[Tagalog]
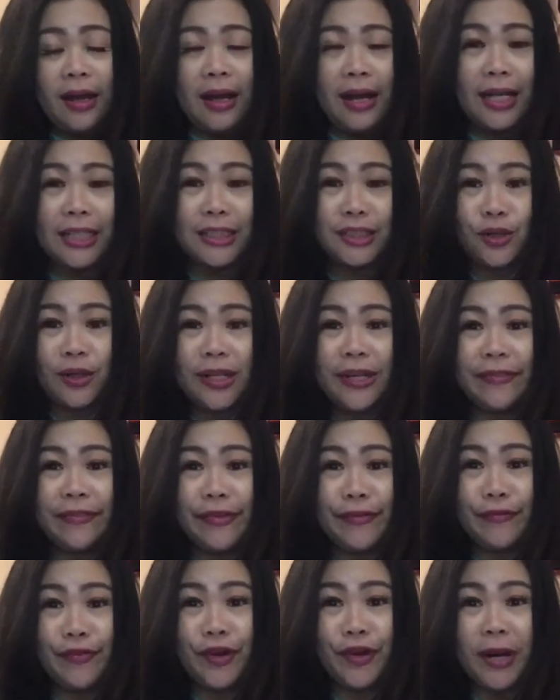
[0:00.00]
Actually,
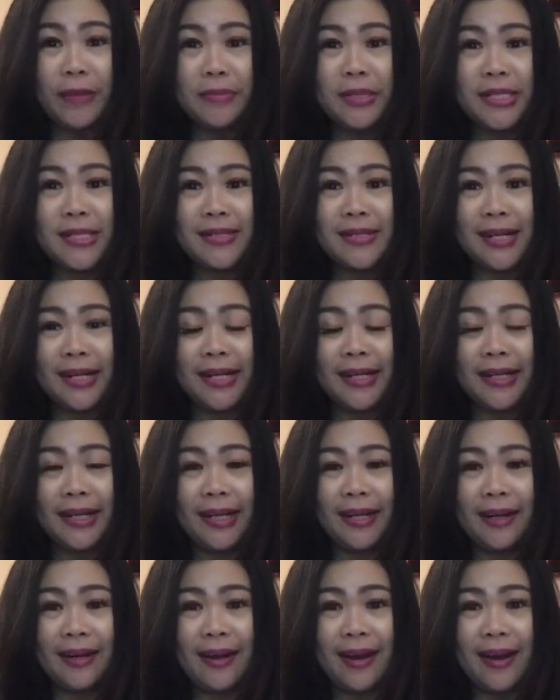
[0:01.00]
before I'm
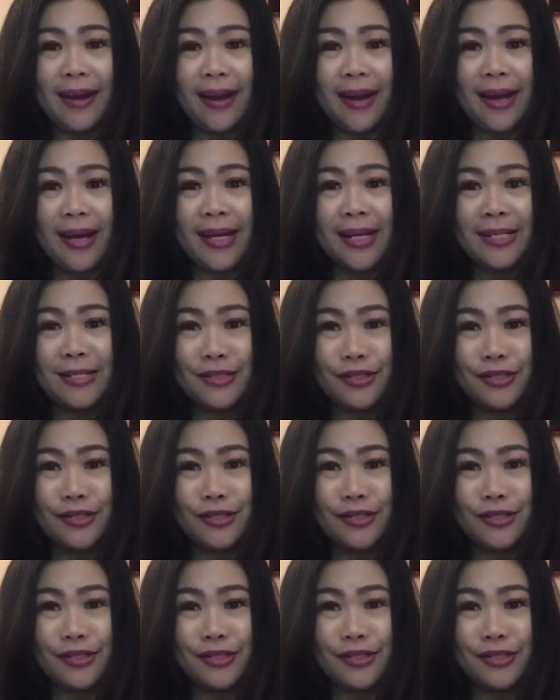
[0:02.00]
starting guys,